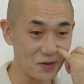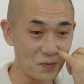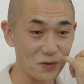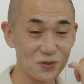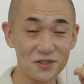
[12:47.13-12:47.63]
い
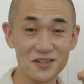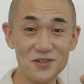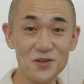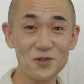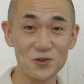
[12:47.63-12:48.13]
や別
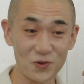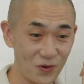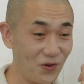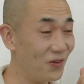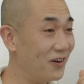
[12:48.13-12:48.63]
にいいでしょ
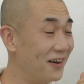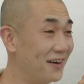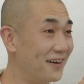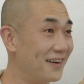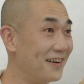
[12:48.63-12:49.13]

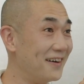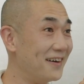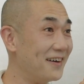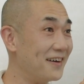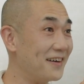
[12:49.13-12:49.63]

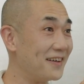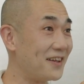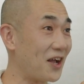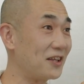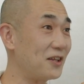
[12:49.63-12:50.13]
まあね、
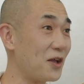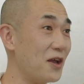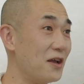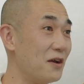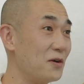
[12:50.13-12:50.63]
だっ
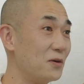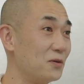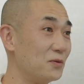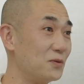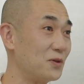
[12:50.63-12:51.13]
て
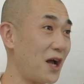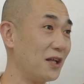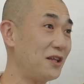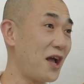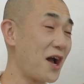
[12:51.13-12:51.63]

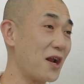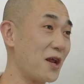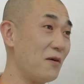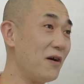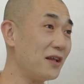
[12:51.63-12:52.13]
あ
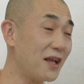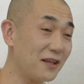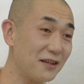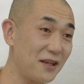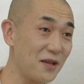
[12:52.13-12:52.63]
れは
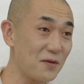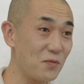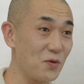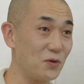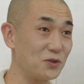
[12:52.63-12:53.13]
だって
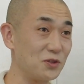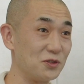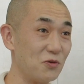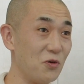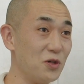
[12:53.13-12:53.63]
もう
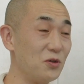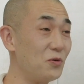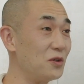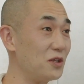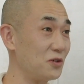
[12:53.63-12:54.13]
すごい
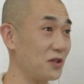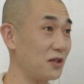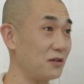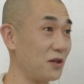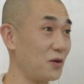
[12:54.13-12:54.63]
とこでしょ。
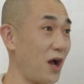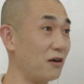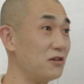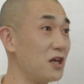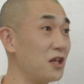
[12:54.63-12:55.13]
だって
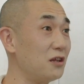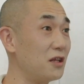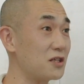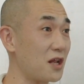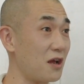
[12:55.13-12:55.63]
楽屋だっ
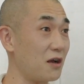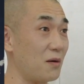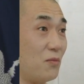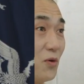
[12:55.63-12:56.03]
てさ、なんか